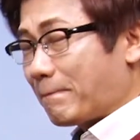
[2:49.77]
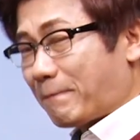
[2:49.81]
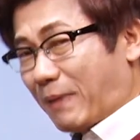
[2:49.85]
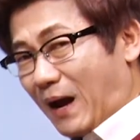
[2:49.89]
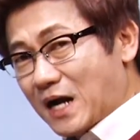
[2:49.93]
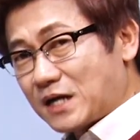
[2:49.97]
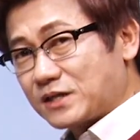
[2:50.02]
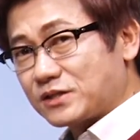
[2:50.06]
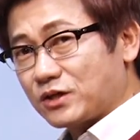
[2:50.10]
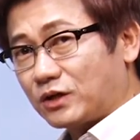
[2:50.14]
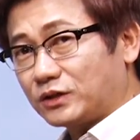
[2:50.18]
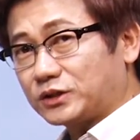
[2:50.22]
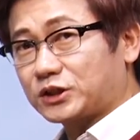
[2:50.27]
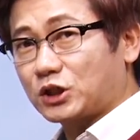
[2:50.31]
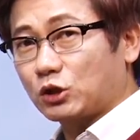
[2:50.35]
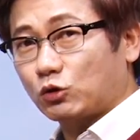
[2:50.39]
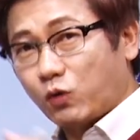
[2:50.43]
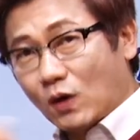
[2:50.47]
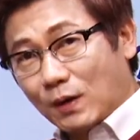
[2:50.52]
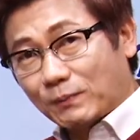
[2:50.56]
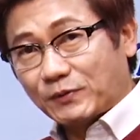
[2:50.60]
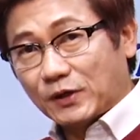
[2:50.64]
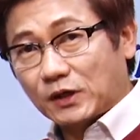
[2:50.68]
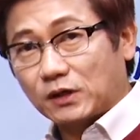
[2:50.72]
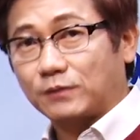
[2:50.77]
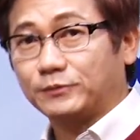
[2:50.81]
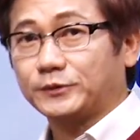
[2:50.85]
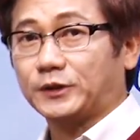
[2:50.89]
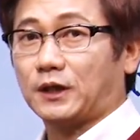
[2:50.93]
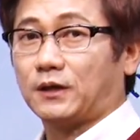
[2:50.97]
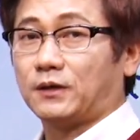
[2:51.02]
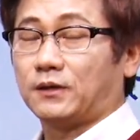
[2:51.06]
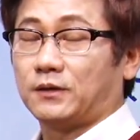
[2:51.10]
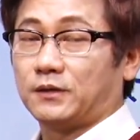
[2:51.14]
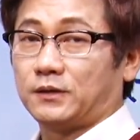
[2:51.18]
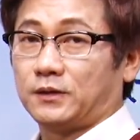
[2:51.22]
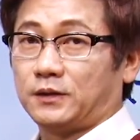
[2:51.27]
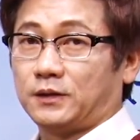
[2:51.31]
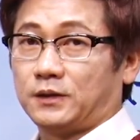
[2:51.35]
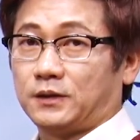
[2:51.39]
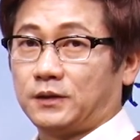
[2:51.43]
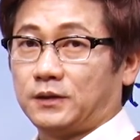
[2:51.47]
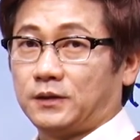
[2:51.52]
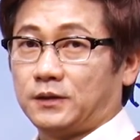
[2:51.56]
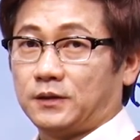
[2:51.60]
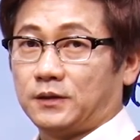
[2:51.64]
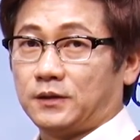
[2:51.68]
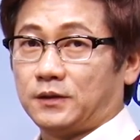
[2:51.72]
방정식이 통합되는 겁니다.
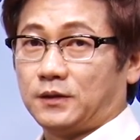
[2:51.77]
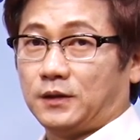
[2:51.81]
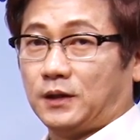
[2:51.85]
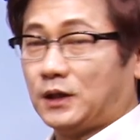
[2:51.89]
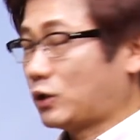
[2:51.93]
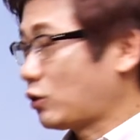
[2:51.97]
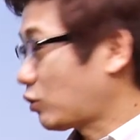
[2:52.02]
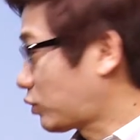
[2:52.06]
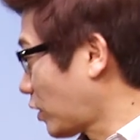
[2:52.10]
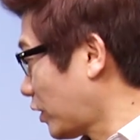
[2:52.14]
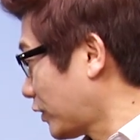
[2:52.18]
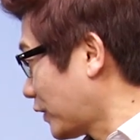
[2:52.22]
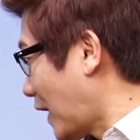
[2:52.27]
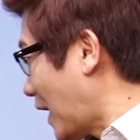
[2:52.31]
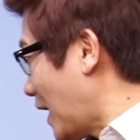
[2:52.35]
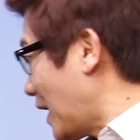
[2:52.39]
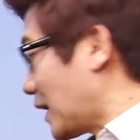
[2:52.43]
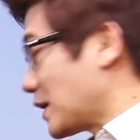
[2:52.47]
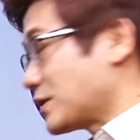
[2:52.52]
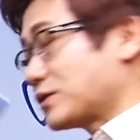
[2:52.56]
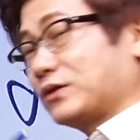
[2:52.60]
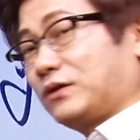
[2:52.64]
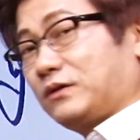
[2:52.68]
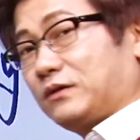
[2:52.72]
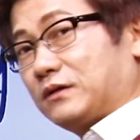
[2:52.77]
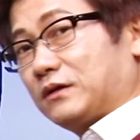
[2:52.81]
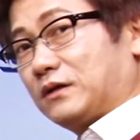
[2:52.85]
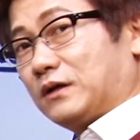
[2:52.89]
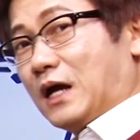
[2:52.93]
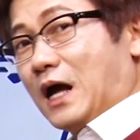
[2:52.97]
그리고 더 나아가서